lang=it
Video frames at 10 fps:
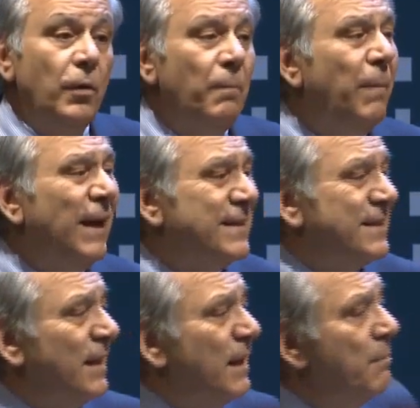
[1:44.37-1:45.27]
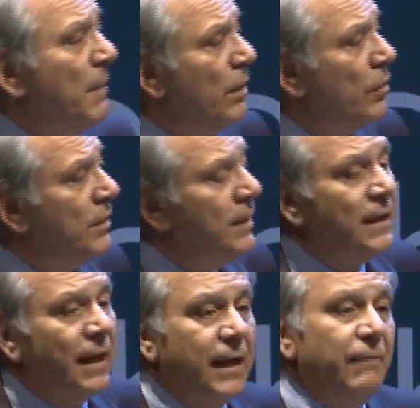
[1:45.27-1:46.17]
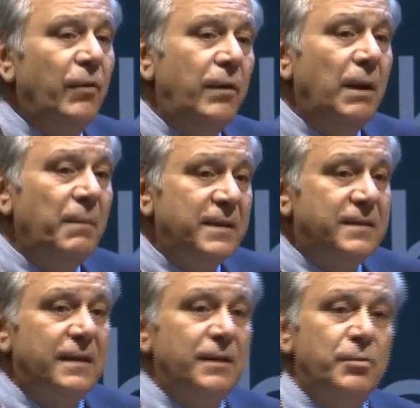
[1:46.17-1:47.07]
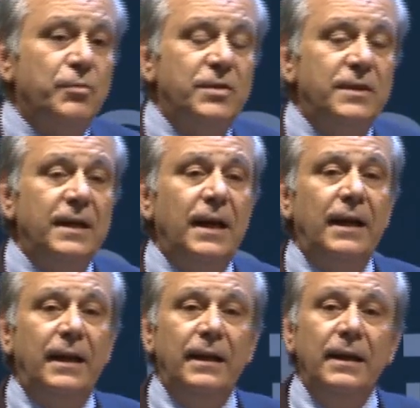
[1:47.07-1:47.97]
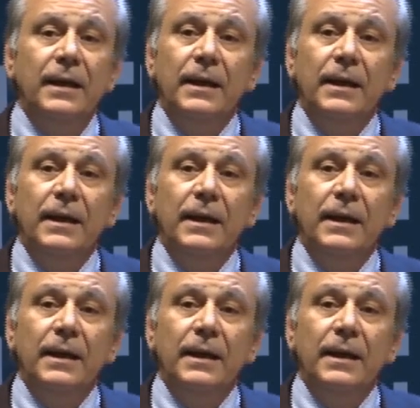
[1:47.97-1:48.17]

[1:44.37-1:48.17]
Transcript: Non basta nemmeno dire che vogliamo essere sussidiari